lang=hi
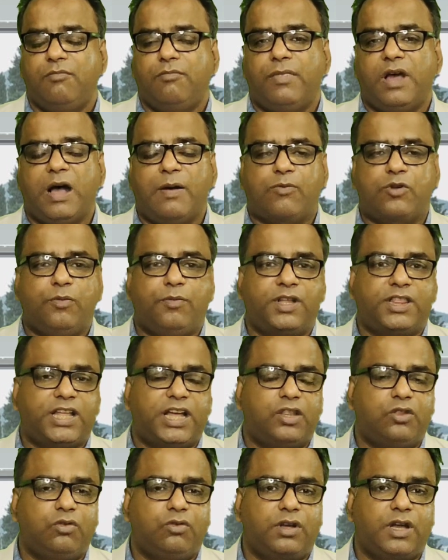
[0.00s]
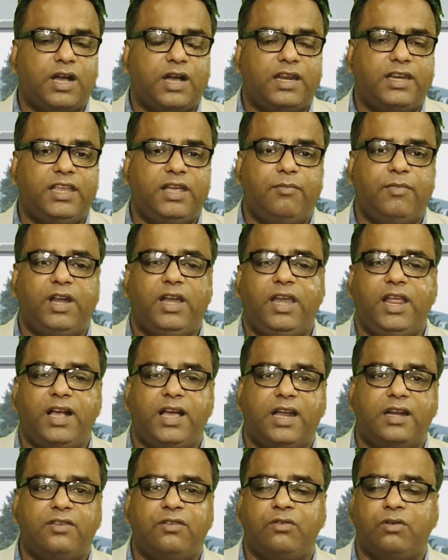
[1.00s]
मैं आपको बता दूं कि अगर ये
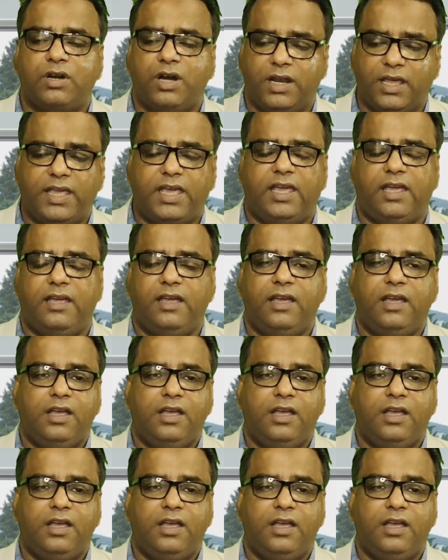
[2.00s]
मल्लिकार्जुन खड़गे